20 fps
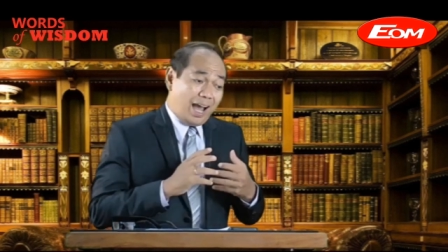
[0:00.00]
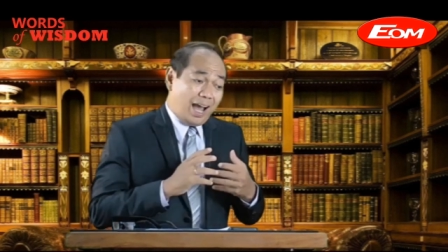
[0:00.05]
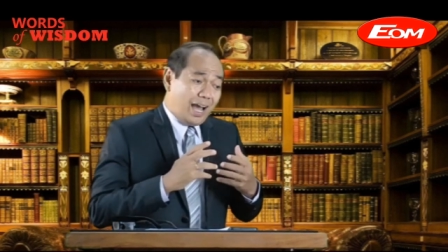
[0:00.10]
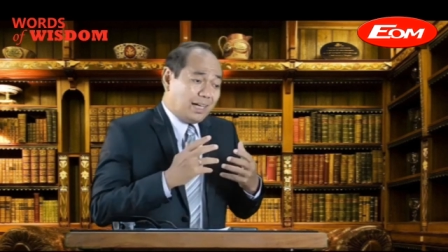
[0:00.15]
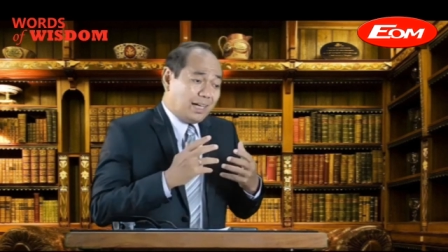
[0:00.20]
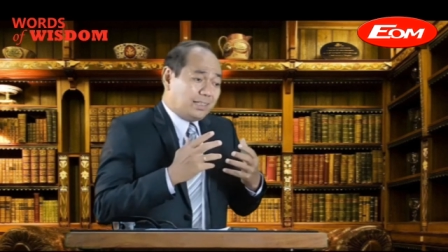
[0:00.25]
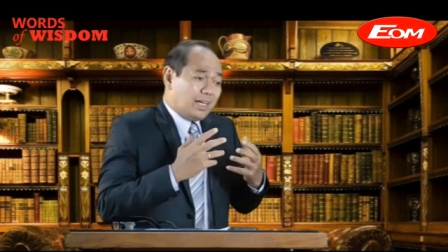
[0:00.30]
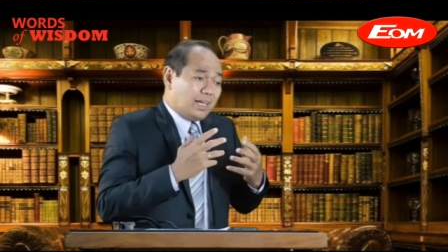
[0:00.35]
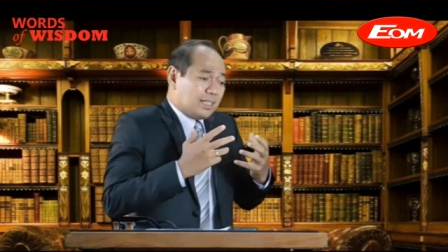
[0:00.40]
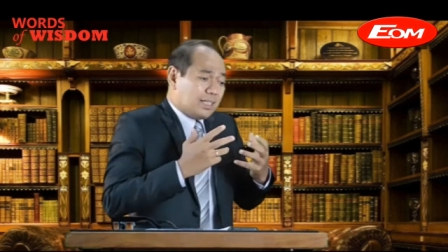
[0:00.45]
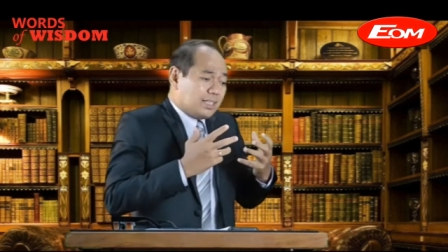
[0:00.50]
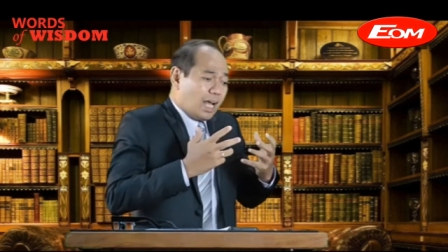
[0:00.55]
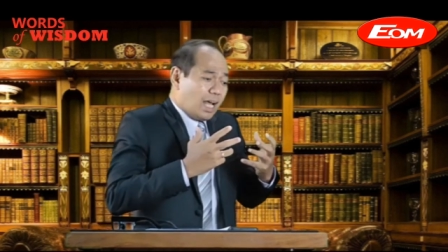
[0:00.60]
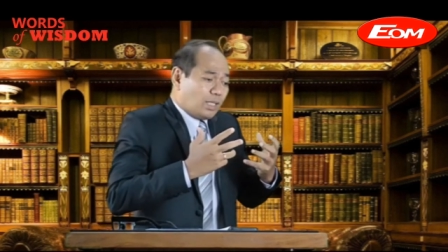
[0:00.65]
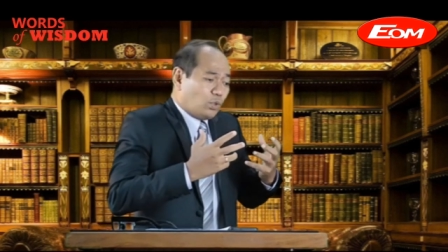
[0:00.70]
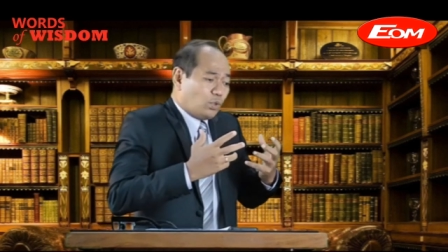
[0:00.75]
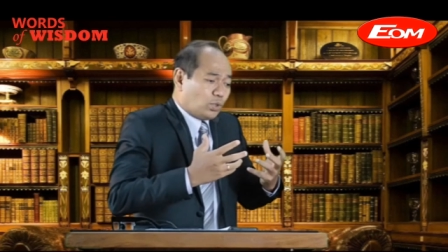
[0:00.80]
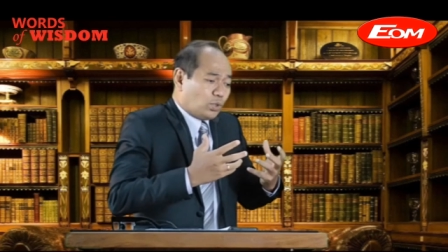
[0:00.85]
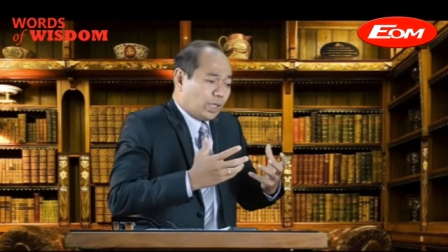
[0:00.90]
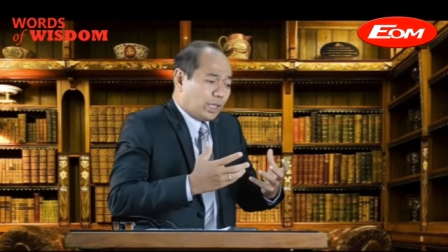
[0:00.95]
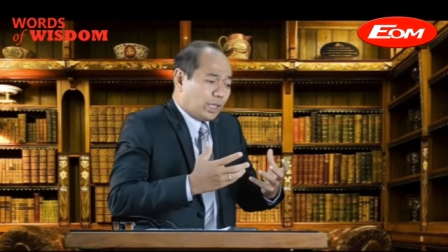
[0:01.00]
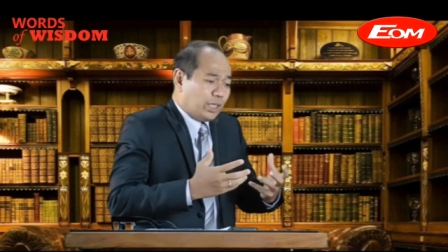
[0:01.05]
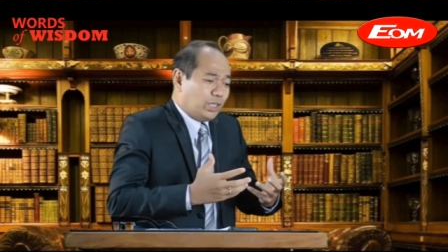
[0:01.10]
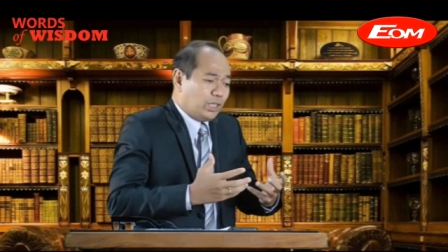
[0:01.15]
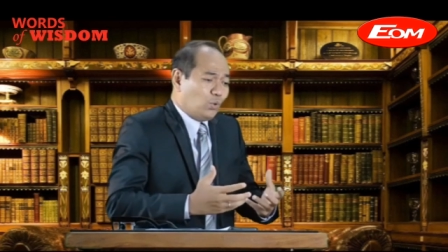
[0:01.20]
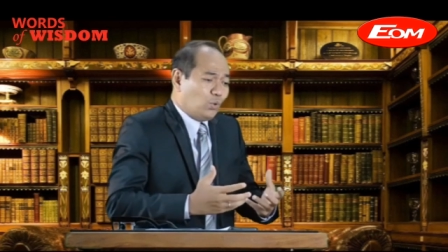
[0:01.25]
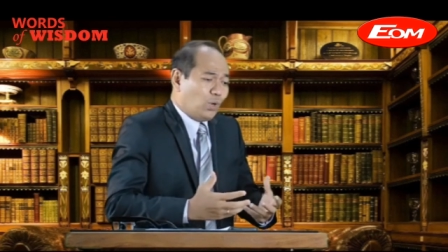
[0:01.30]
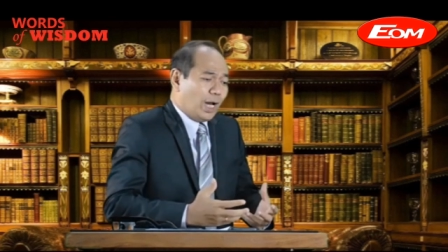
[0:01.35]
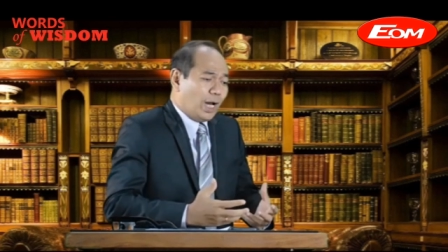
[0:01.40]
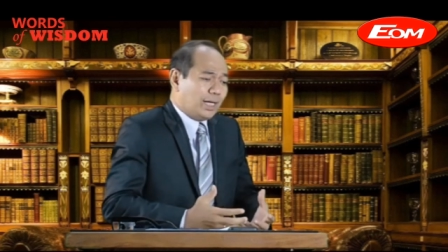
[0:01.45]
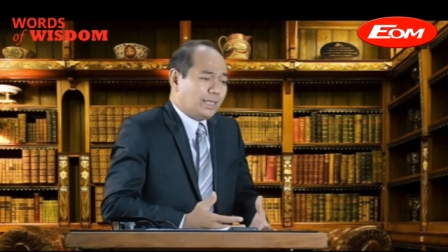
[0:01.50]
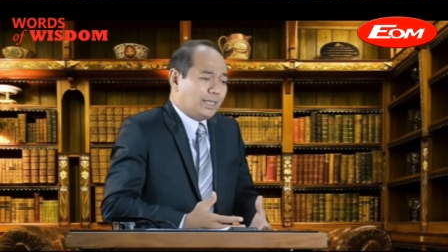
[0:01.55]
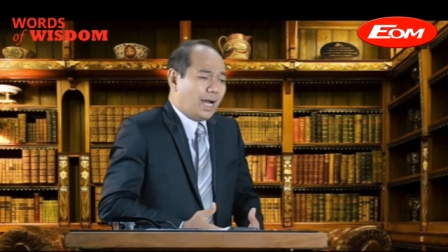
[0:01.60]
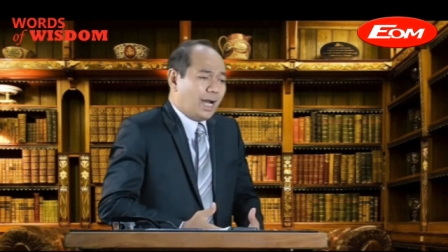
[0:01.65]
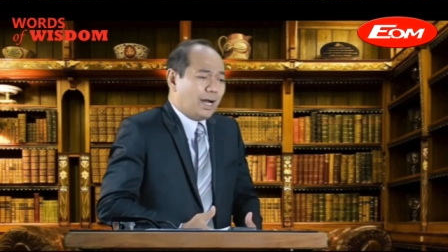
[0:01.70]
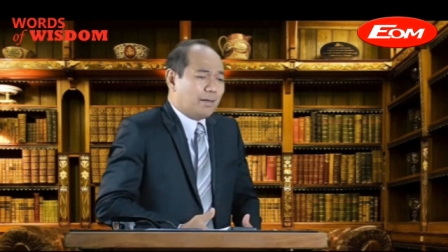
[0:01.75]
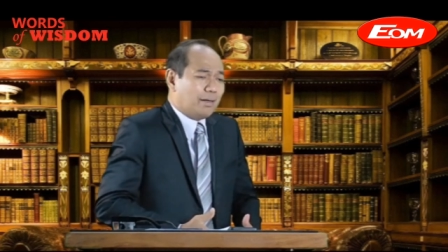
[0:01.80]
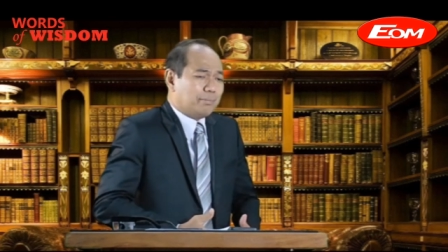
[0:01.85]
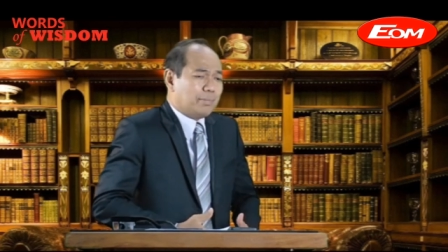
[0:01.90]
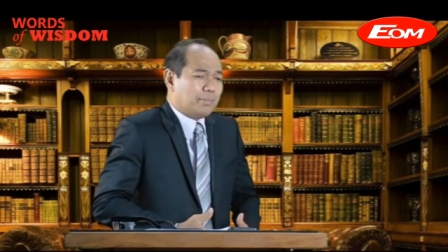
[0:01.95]
ada satu kerinduan
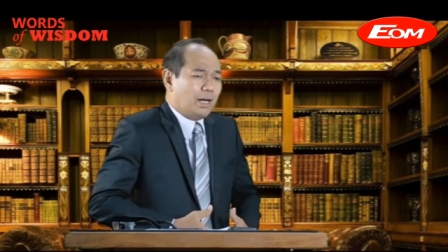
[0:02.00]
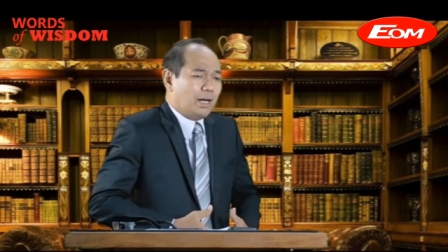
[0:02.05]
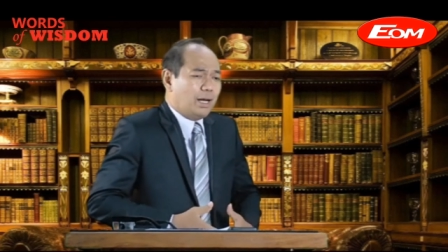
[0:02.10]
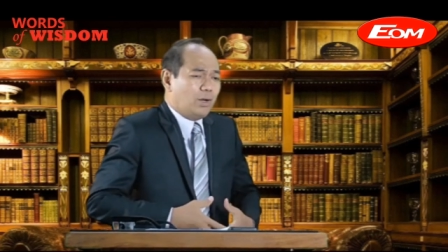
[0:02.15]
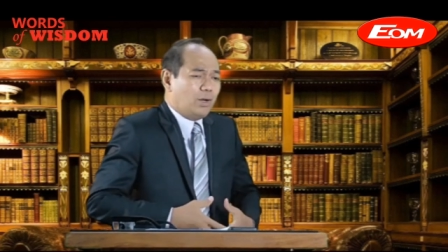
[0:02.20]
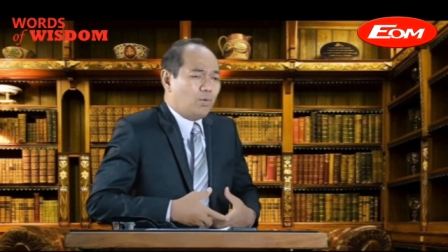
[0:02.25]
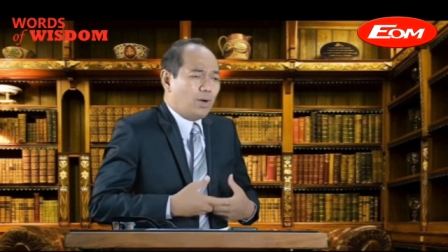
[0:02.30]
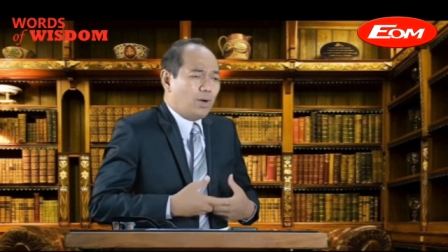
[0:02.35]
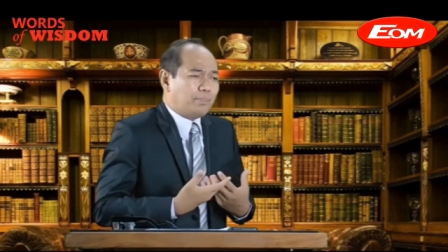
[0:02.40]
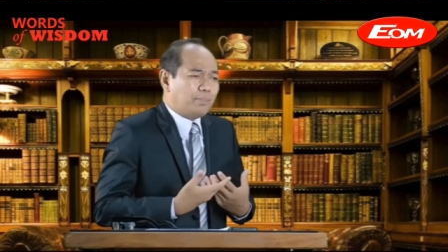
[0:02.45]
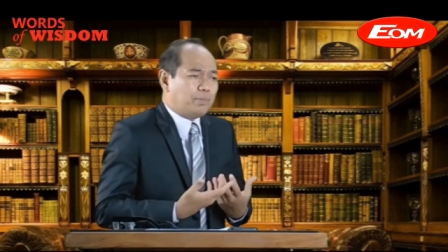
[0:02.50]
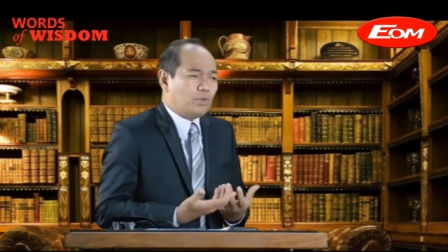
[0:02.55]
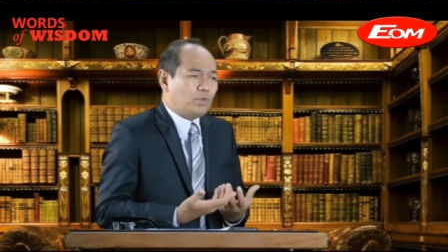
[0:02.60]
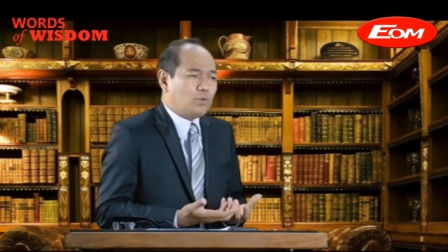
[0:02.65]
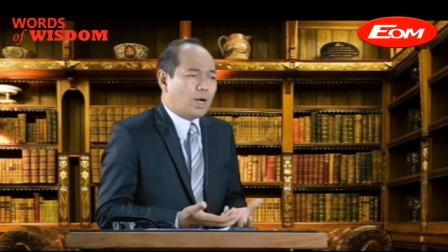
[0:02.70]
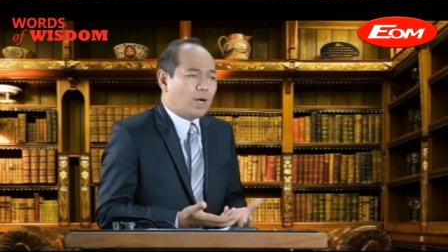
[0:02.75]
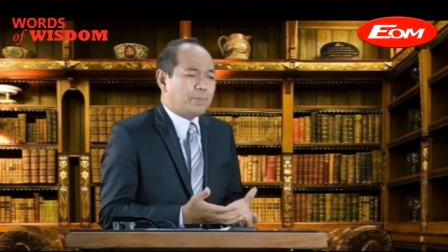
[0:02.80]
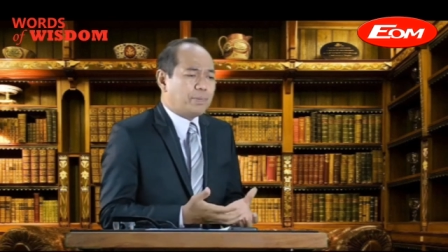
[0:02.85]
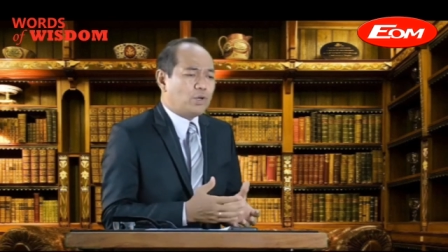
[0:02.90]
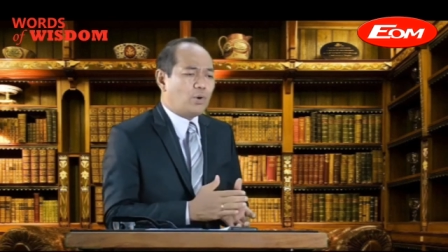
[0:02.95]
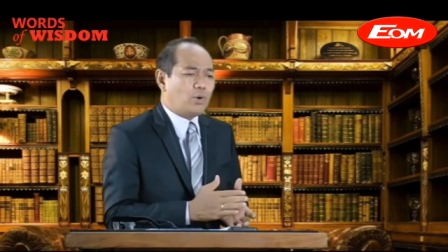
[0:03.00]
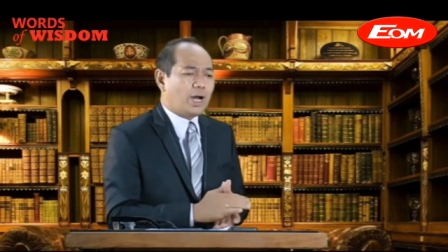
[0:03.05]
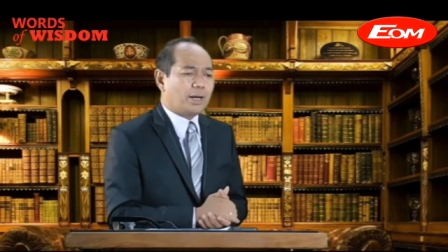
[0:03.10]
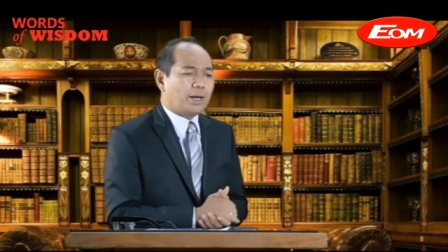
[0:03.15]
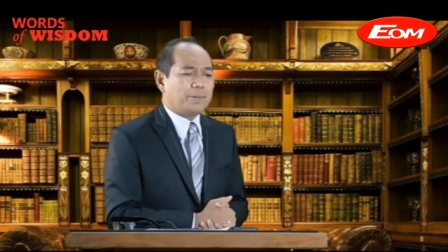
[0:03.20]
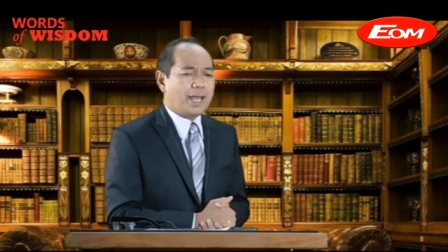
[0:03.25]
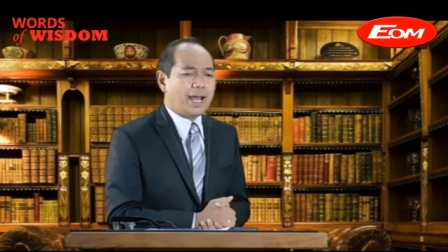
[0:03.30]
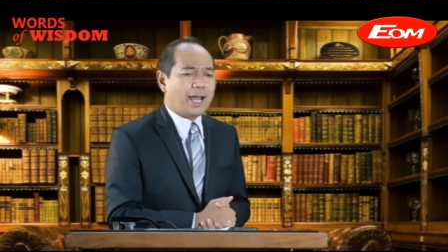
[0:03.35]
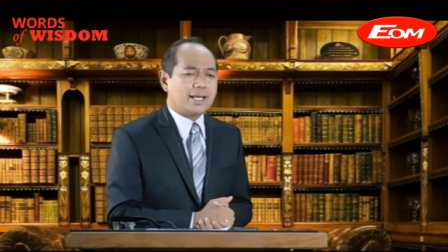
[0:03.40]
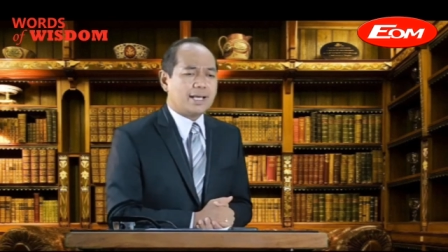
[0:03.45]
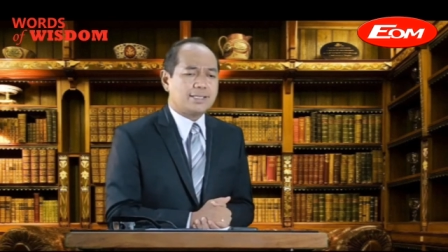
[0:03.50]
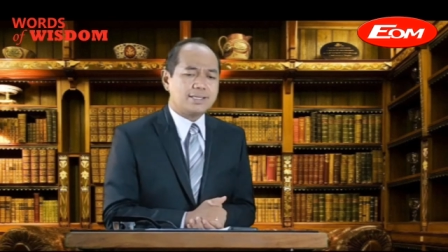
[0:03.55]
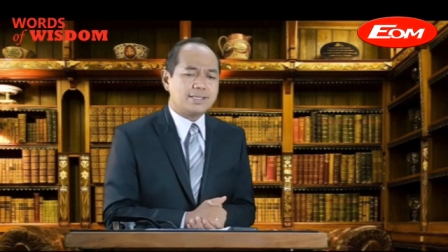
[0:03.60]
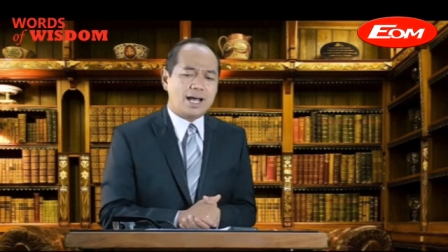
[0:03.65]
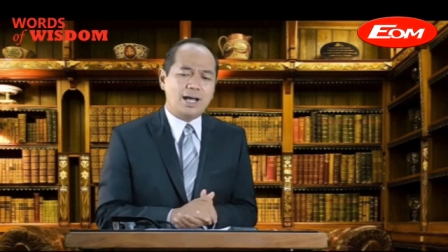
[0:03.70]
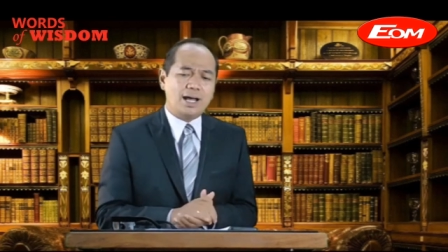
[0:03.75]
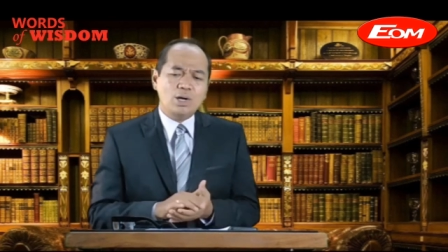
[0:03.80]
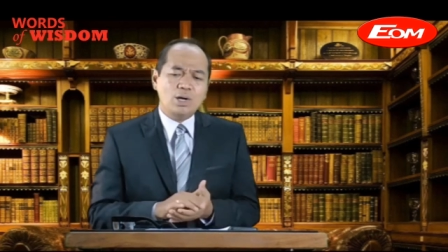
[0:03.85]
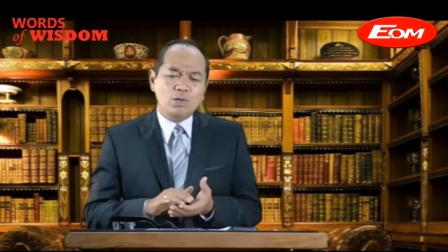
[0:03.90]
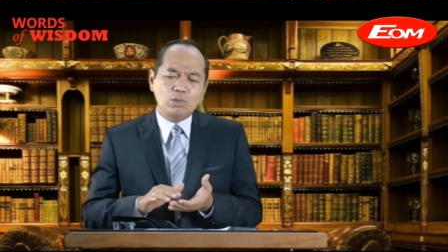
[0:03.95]
yang meluap-luap luar
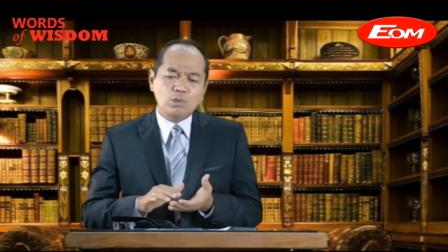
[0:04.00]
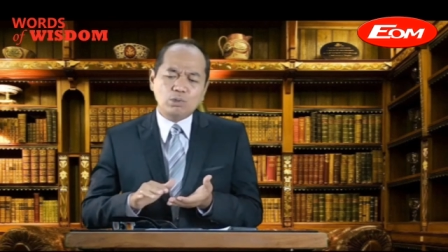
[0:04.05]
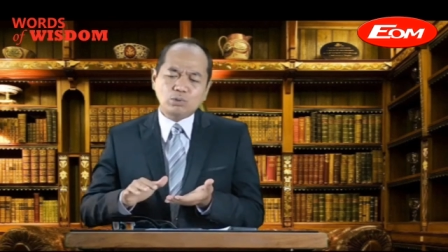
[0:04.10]
biasa